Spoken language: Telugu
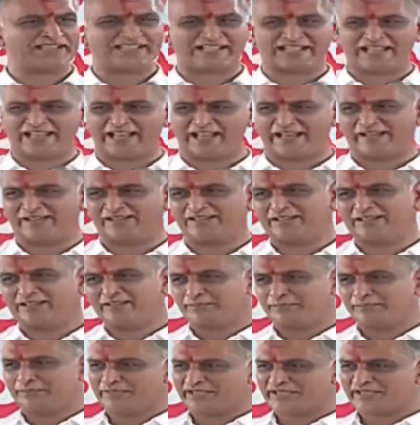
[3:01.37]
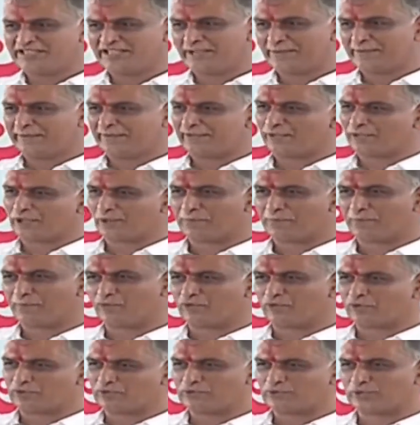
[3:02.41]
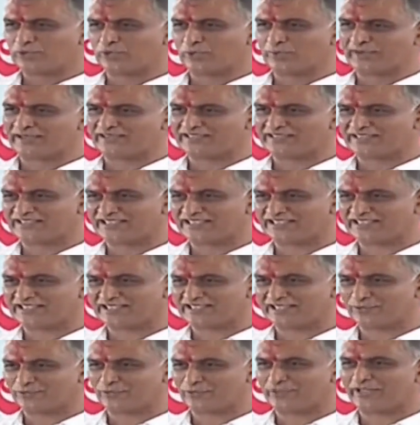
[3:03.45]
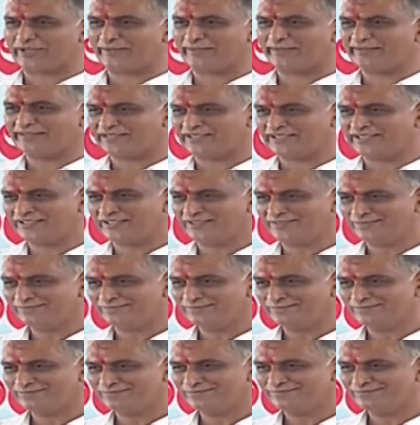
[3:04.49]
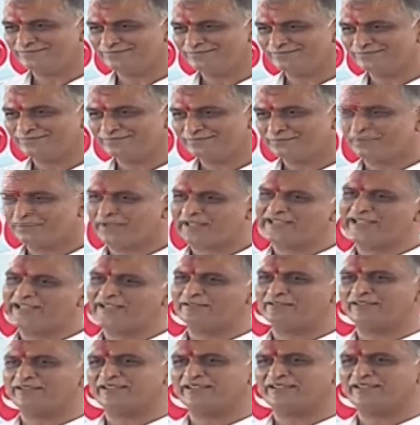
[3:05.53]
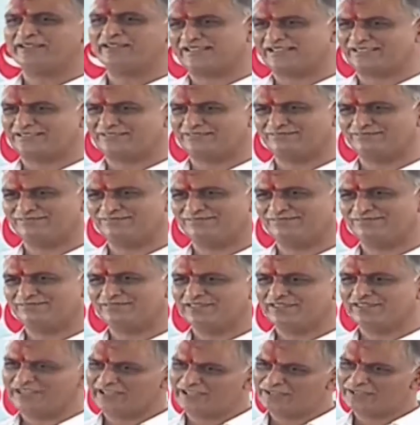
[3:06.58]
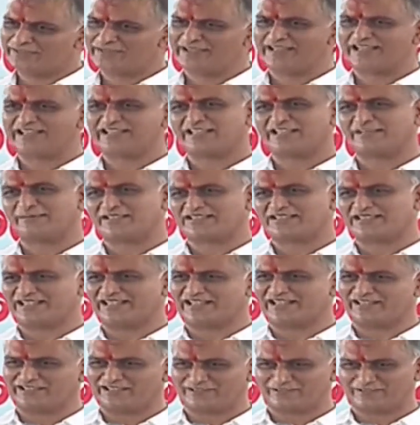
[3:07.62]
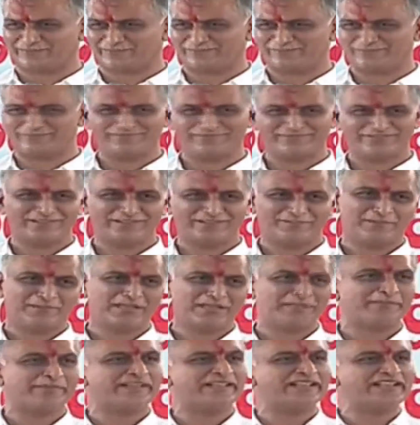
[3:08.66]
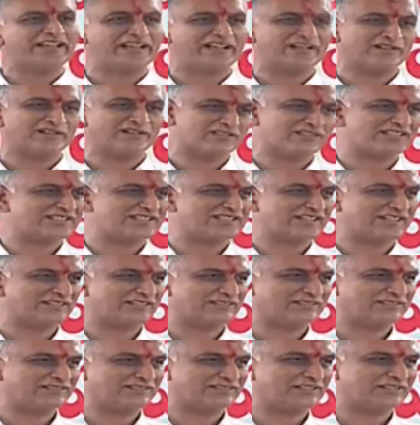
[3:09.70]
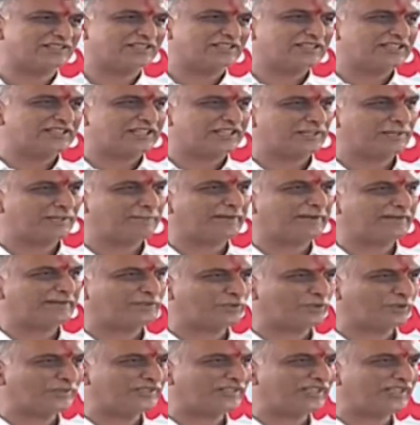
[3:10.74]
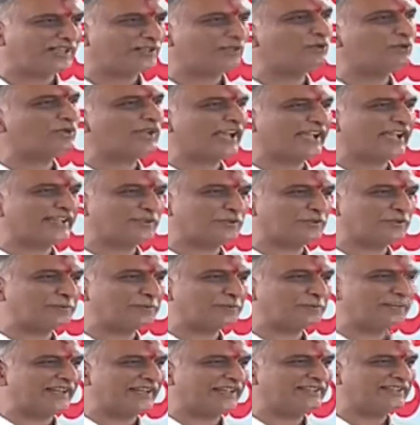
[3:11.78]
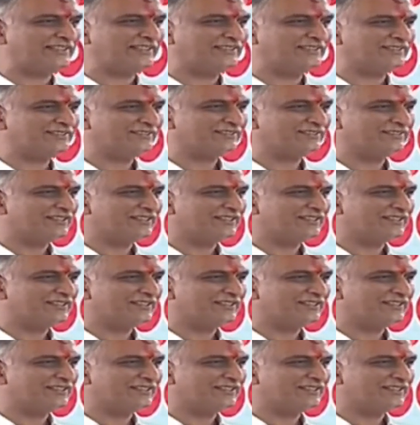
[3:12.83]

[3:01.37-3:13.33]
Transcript: మా చెల్లె బీజేపీకో పువ్వు గుర్తుకో మద్దతు ఇచ్చింది అనుకో ఏమవుతుంది పదిహేను వందలు అవుతుంది రెండు వేలు అవుతుంది మా చెల్లె అన్నట్టు మరి మీరు ఆలోచించాలి ఇవాళ పెట్రోల్ ధర నూట ఐదు రూపాయలైంది